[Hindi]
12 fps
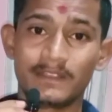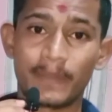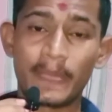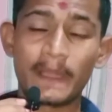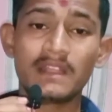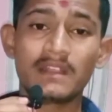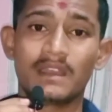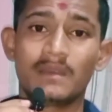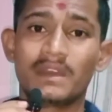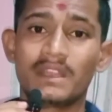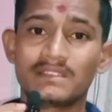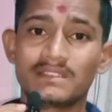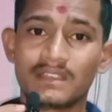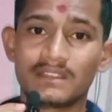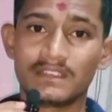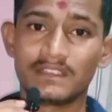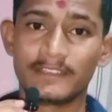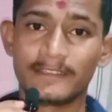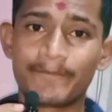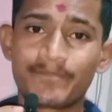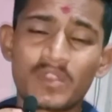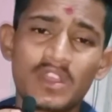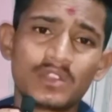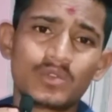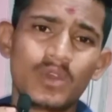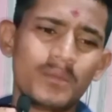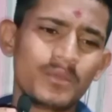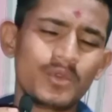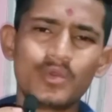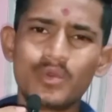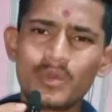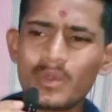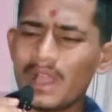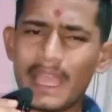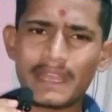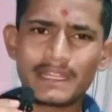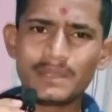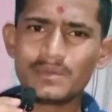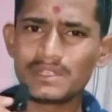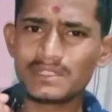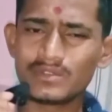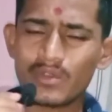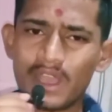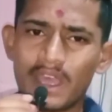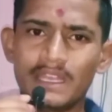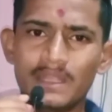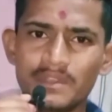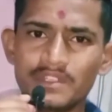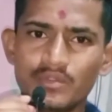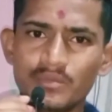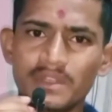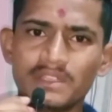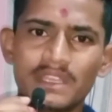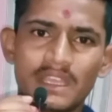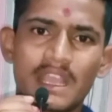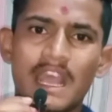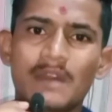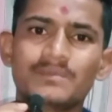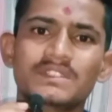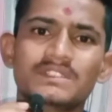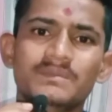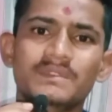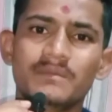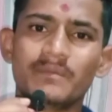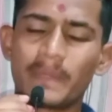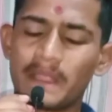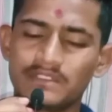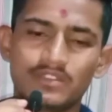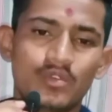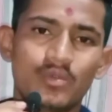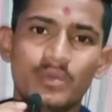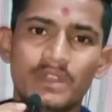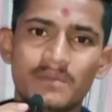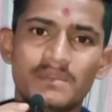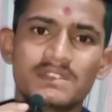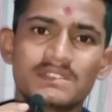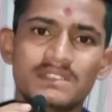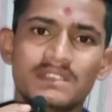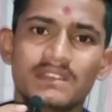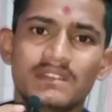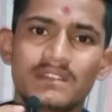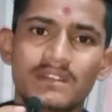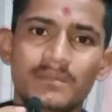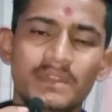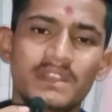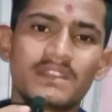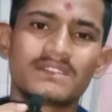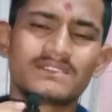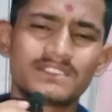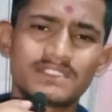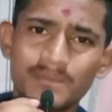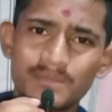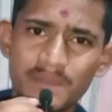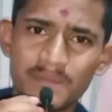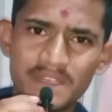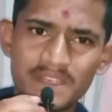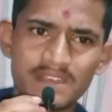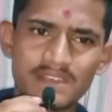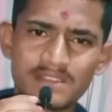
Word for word: पालन हार है हम ले सकते हैं क्योंकि भाई लोग इसमें शुगर भी बहुत ज़्यादा है आप इधर से ही शुगर खाना शुरू करेंगे तो